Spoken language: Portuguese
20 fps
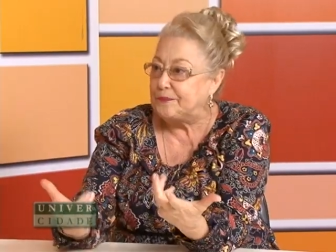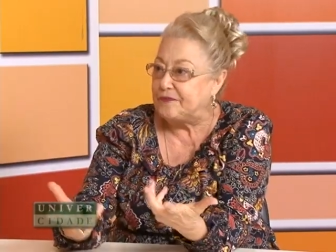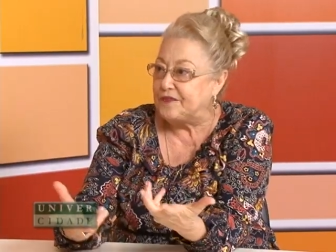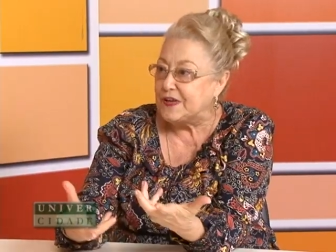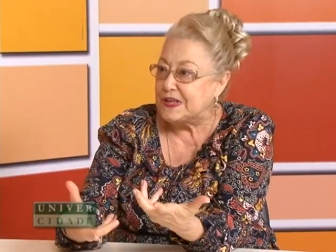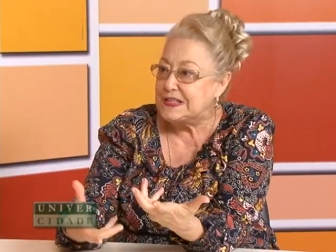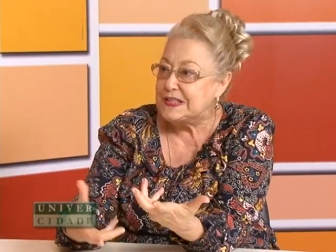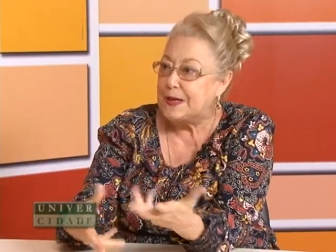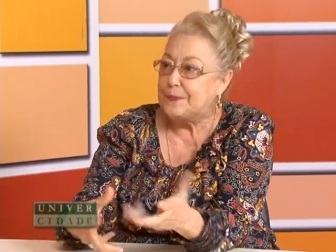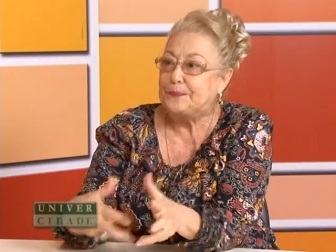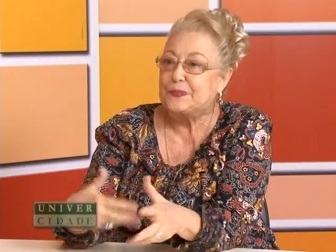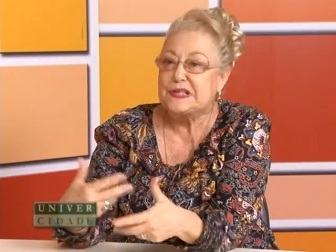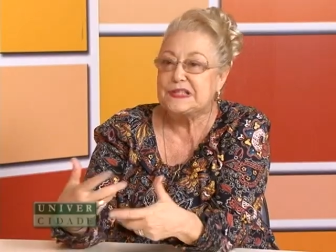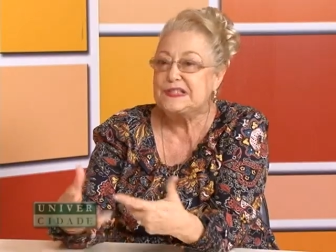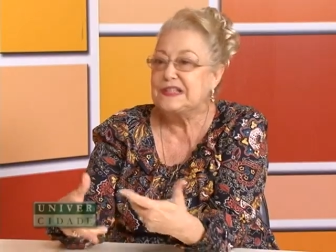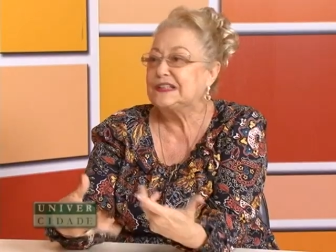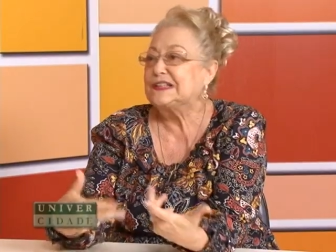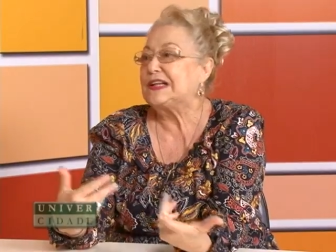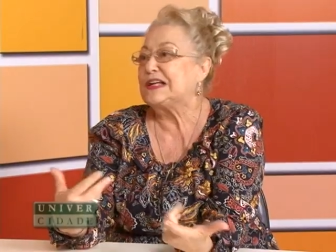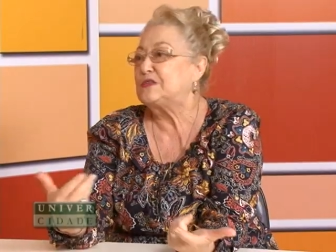fazer
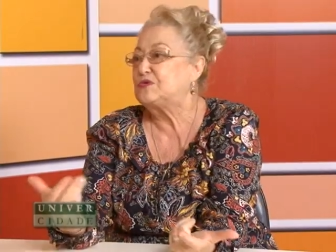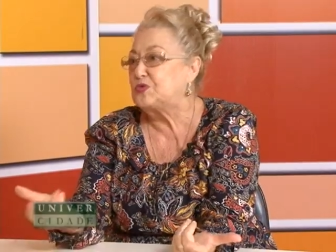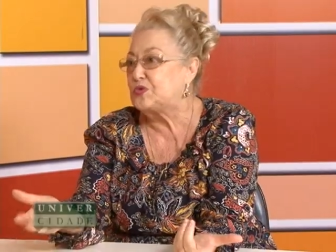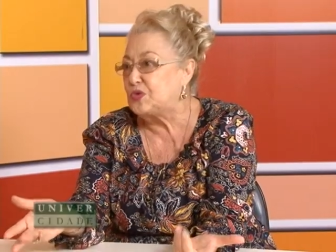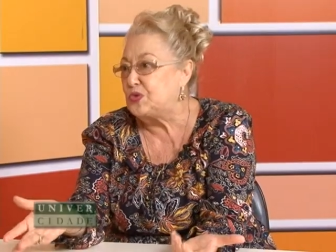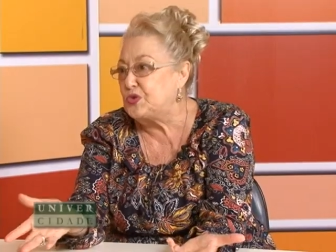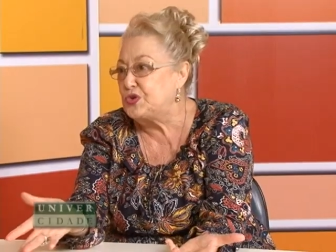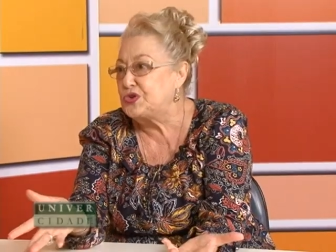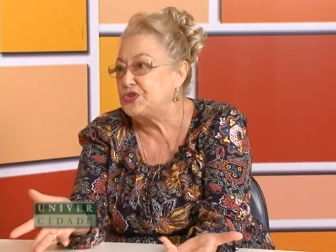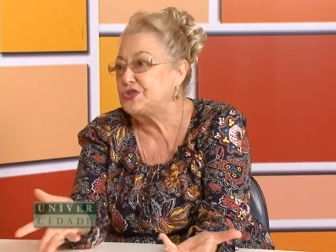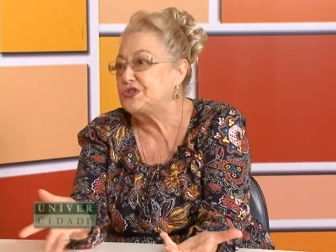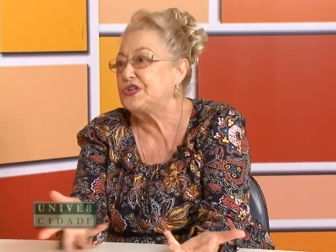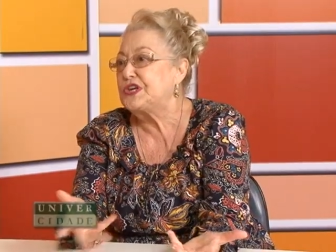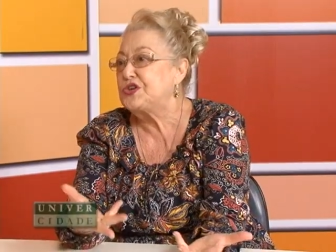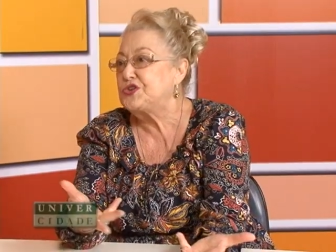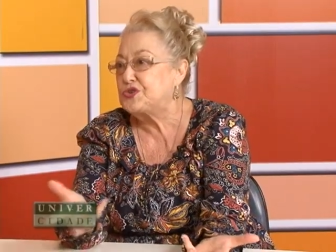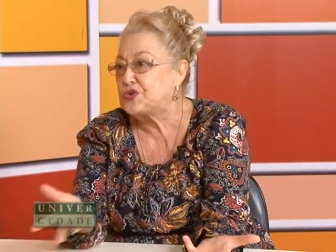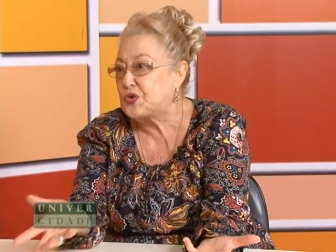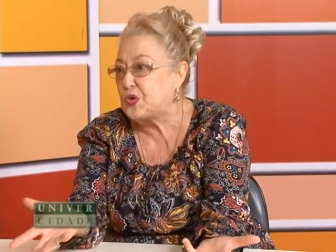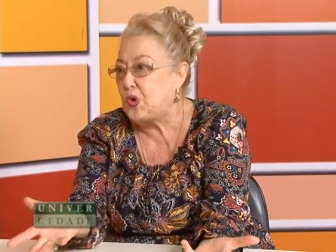apresentações na
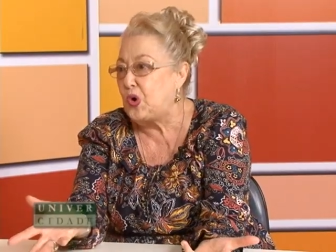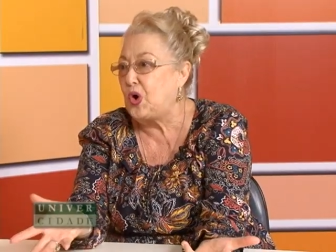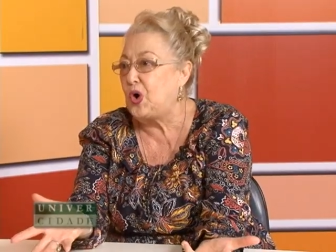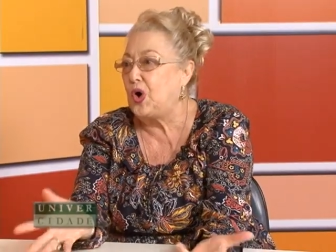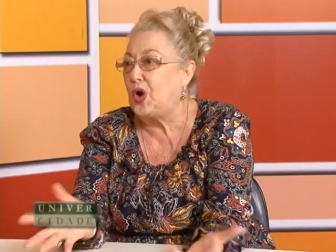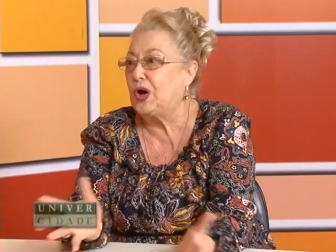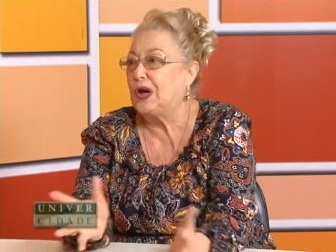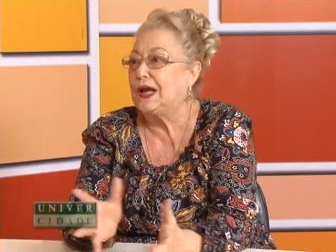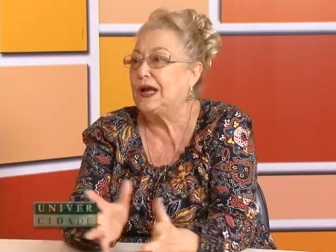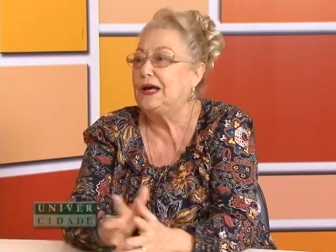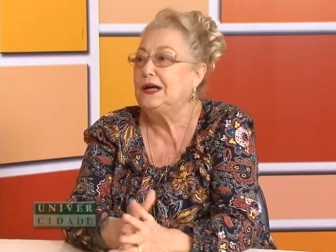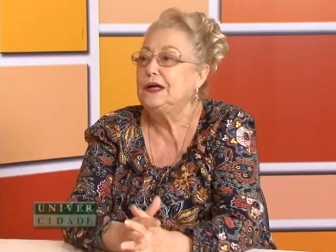escola.